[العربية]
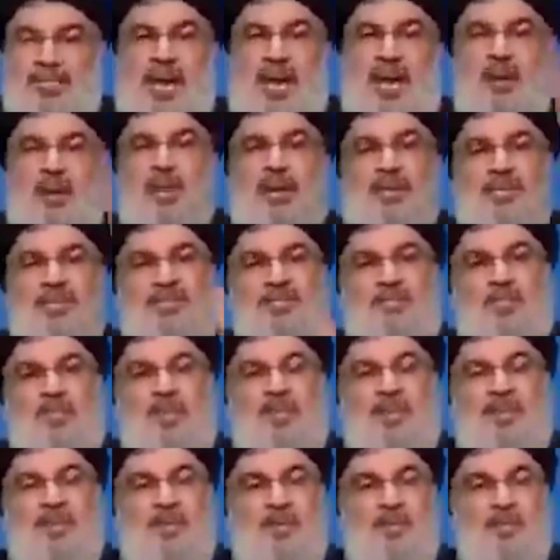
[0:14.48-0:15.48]
تجاوز
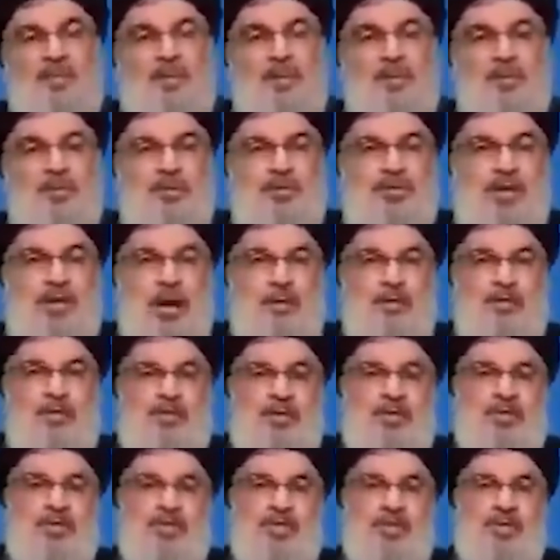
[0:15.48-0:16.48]
بمظلوميته الشعب
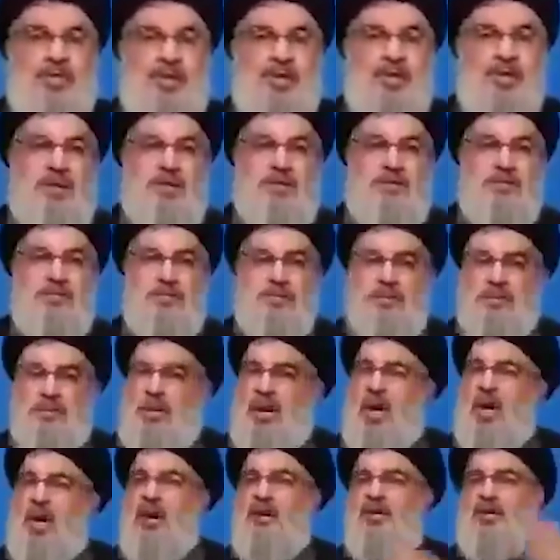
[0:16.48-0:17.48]
الفلسطيني
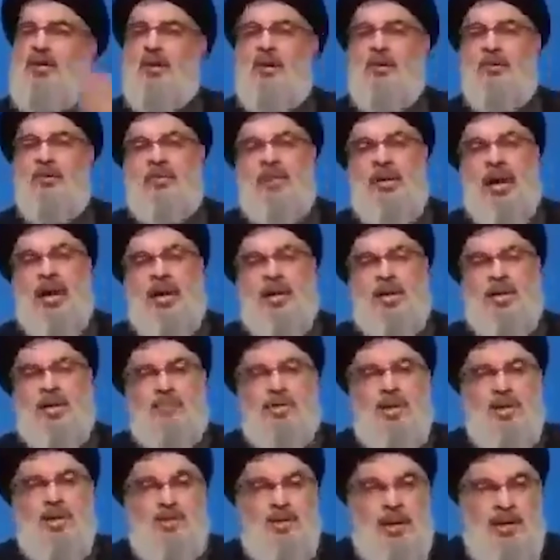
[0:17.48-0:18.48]
طار اليوم
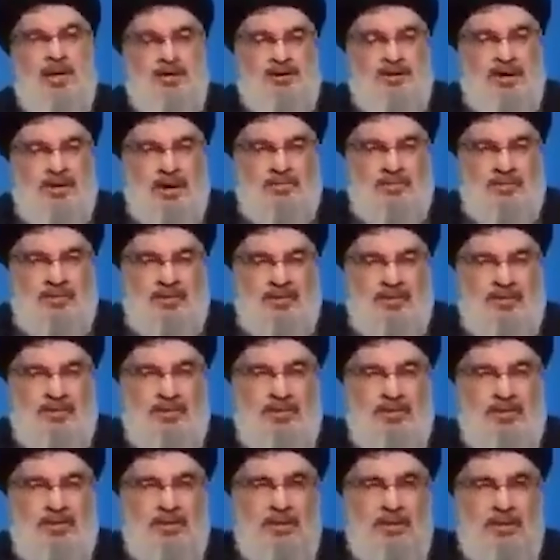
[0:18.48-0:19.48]
بالعالم بيحكوا عن شعب
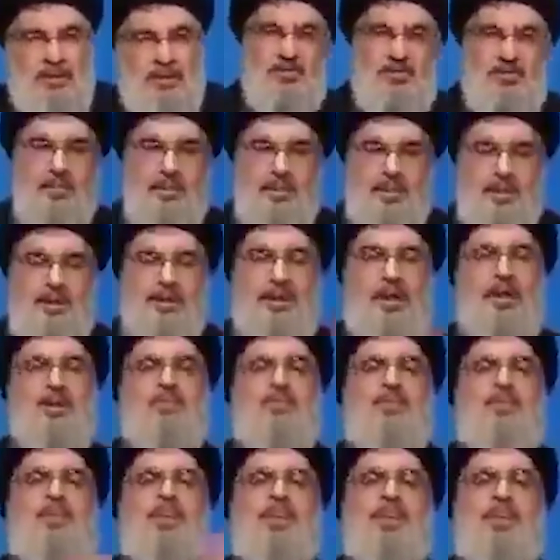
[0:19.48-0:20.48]
فلسطيني
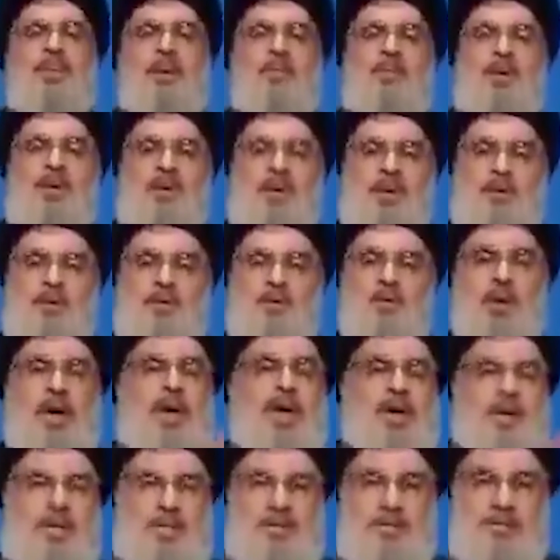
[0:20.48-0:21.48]
بتعرفوا نحن وين
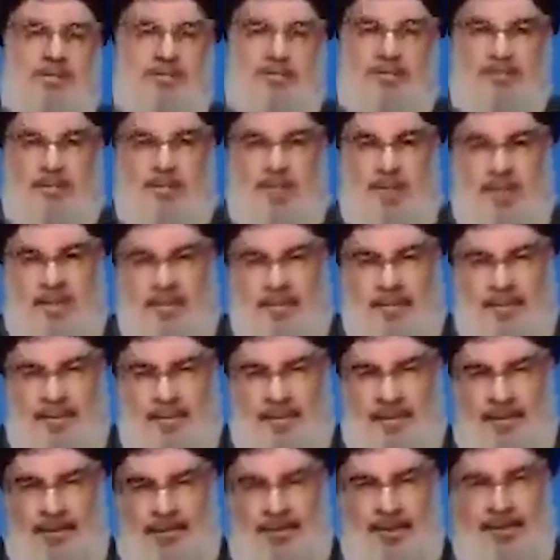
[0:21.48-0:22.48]
وين
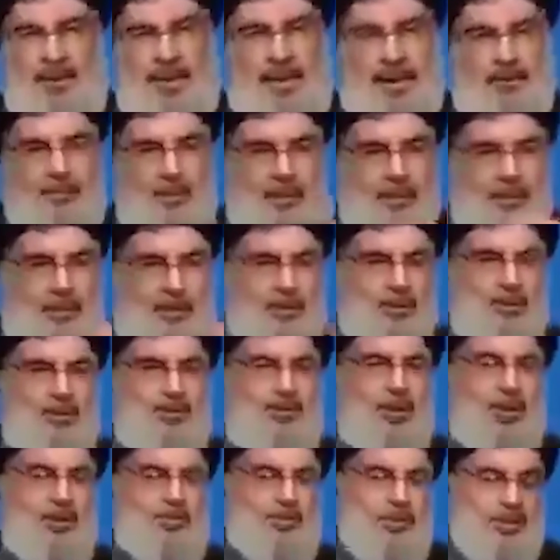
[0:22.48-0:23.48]
للي عم
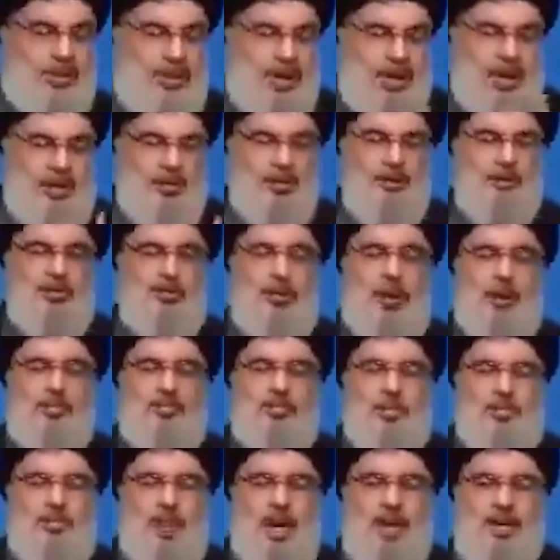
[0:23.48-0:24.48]
يدرسوا وعم بيناقشوا
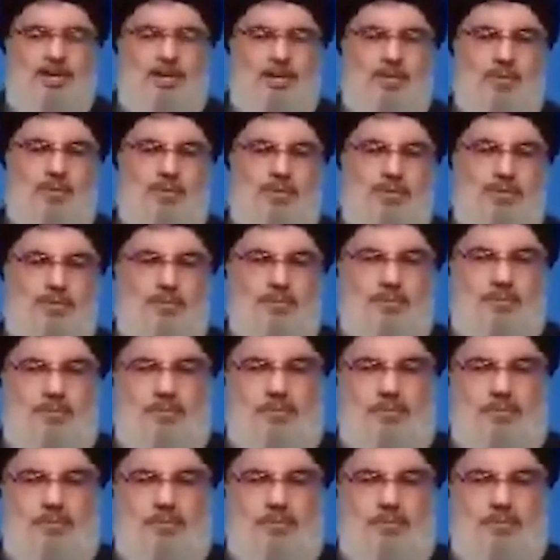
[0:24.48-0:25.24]
وعم يبحثوا